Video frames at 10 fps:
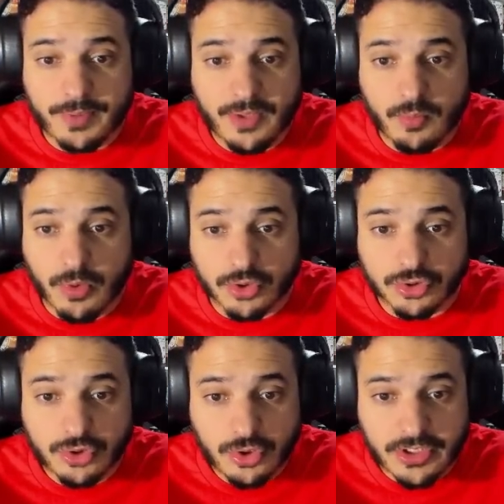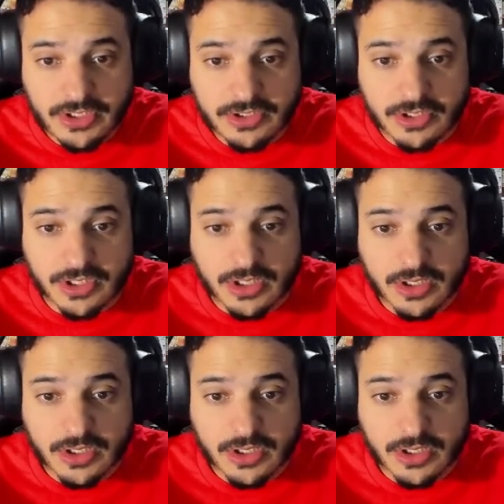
Pega un montón este.